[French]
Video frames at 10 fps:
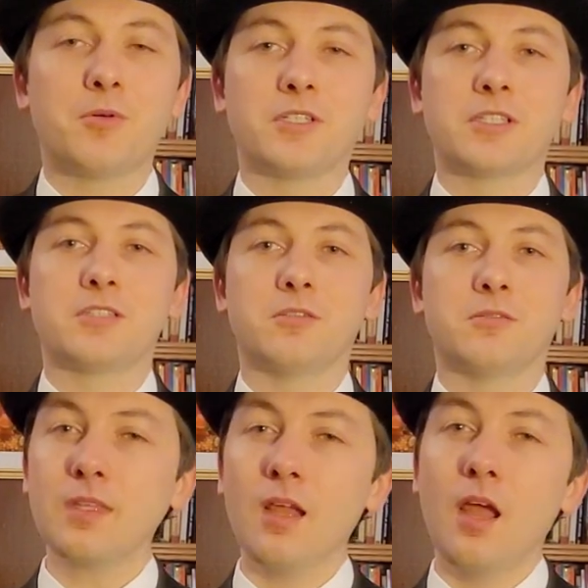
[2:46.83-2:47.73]
protection.
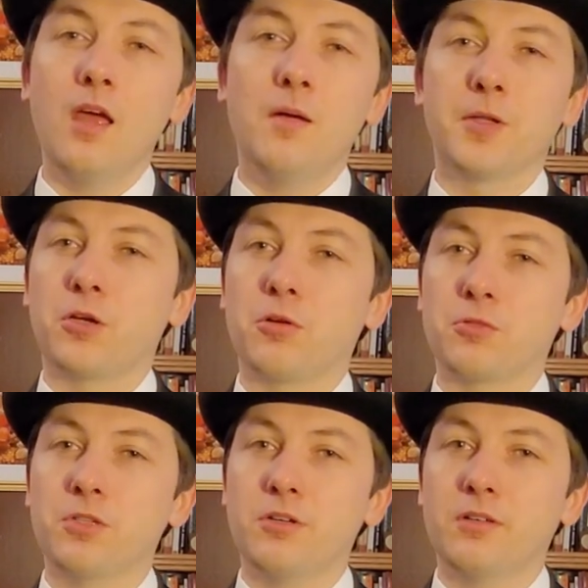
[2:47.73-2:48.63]
Pendant
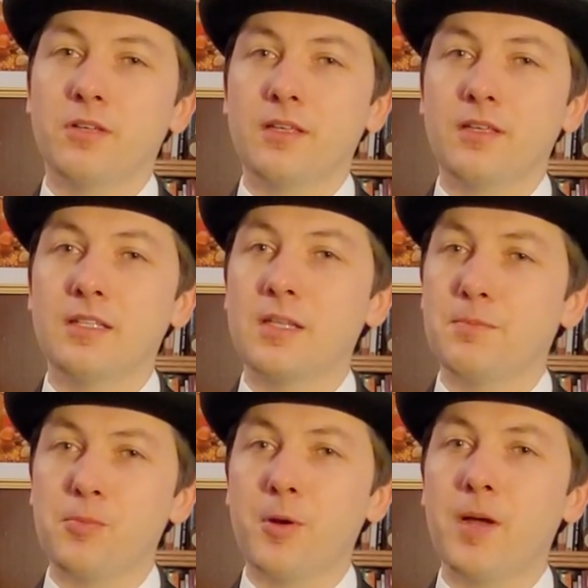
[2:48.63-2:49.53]
longtemps, il était
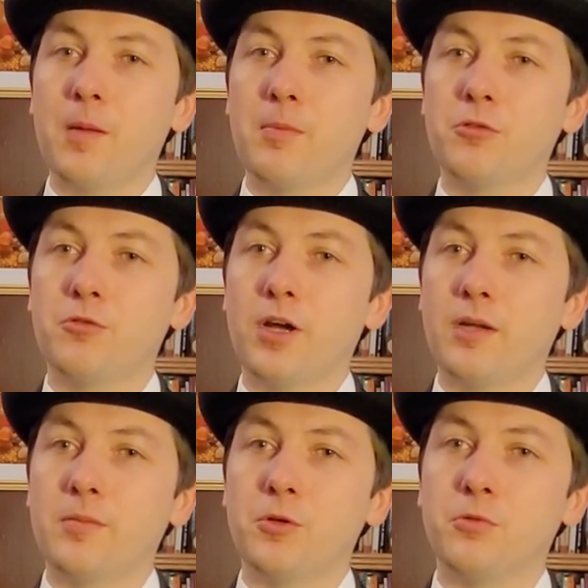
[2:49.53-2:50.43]
plus probable de
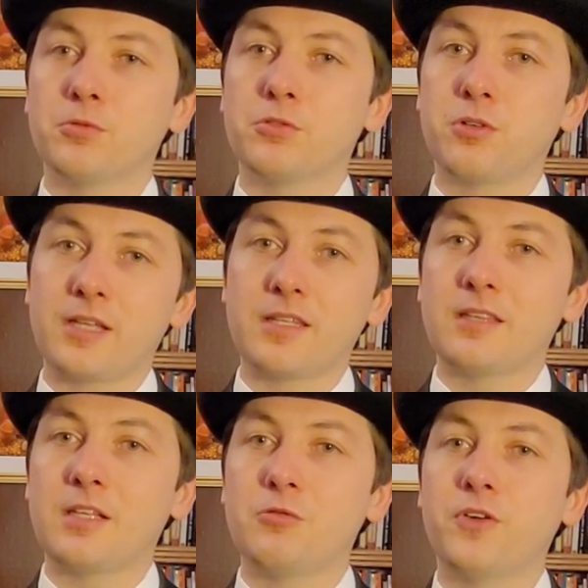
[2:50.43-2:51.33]
voir un melon sur la
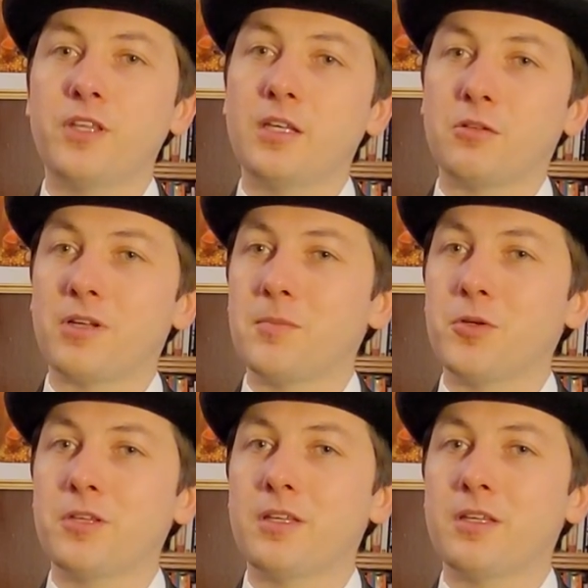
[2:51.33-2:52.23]
tête d'un ouvrier que d'un
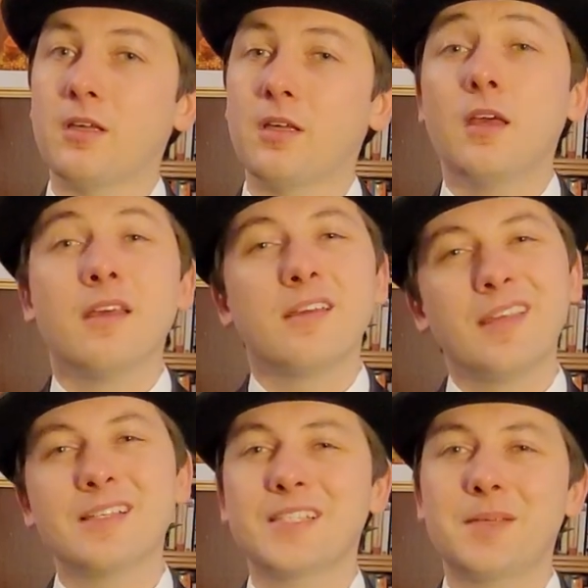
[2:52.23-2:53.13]
banquier,
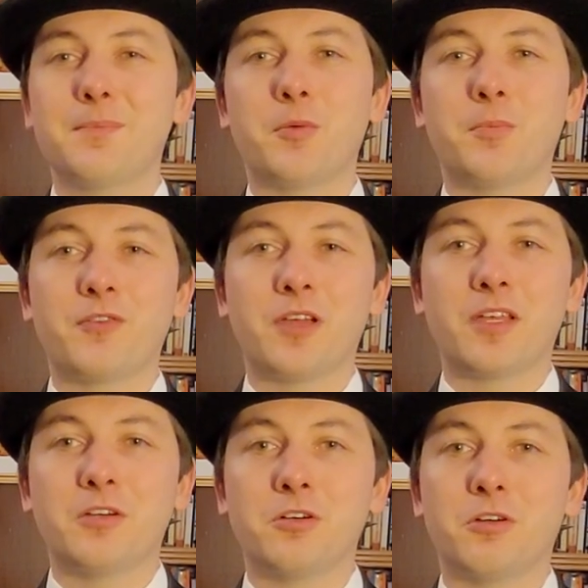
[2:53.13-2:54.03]
qui à cette époque
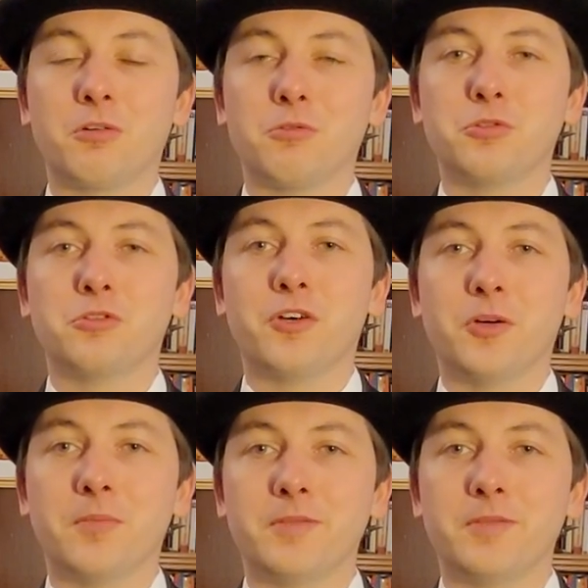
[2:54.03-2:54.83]
préférait encore le haut de forme.